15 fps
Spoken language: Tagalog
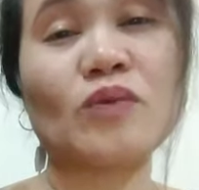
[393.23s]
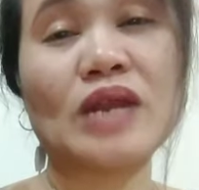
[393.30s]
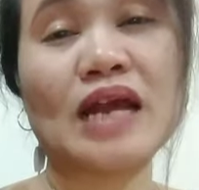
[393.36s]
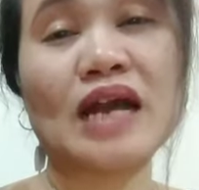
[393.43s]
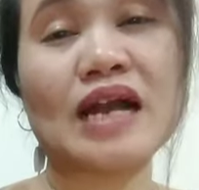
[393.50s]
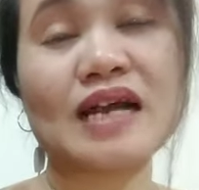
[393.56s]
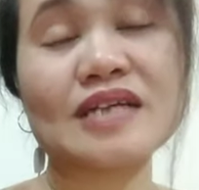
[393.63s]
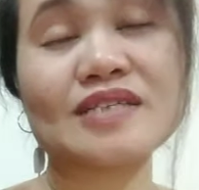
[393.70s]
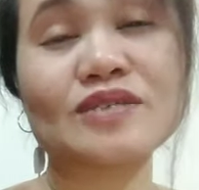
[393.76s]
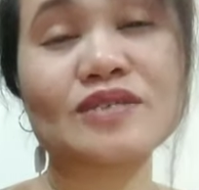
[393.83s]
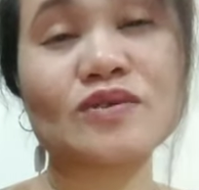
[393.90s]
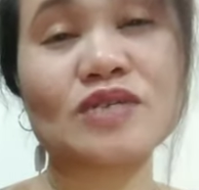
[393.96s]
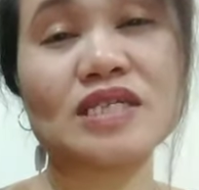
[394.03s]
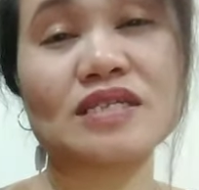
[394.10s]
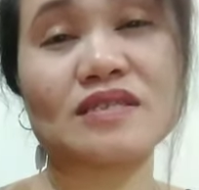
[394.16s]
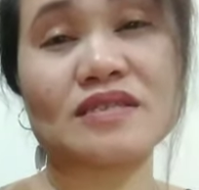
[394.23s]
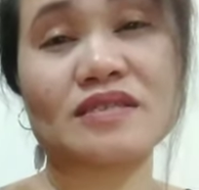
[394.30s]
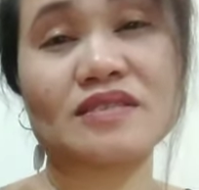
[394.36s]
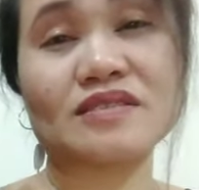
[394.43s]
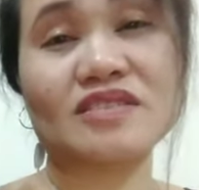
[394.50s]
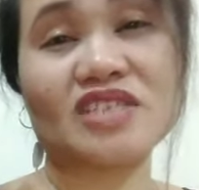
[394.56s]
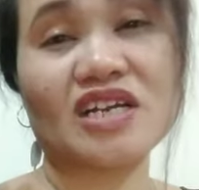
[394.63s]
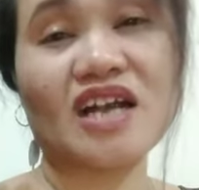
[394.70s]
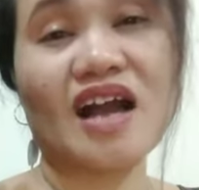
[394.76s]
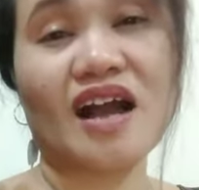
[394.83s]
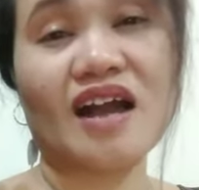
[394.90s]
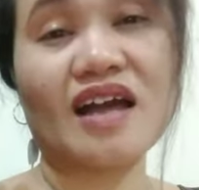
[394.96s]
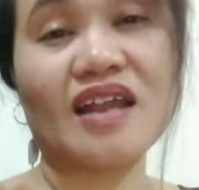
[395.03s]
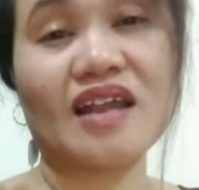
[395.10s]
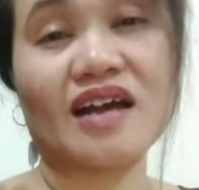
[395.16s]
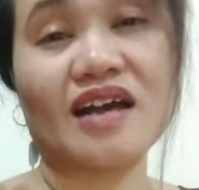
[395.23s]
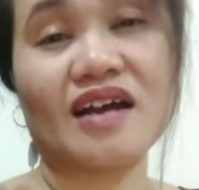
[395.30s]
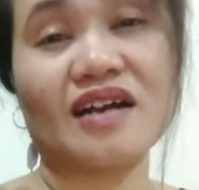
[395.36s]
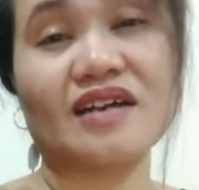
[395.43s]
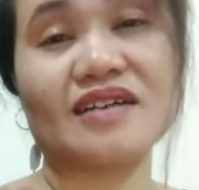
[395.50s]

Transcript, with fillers: Wala kang gastos. Tiyaga nga lang.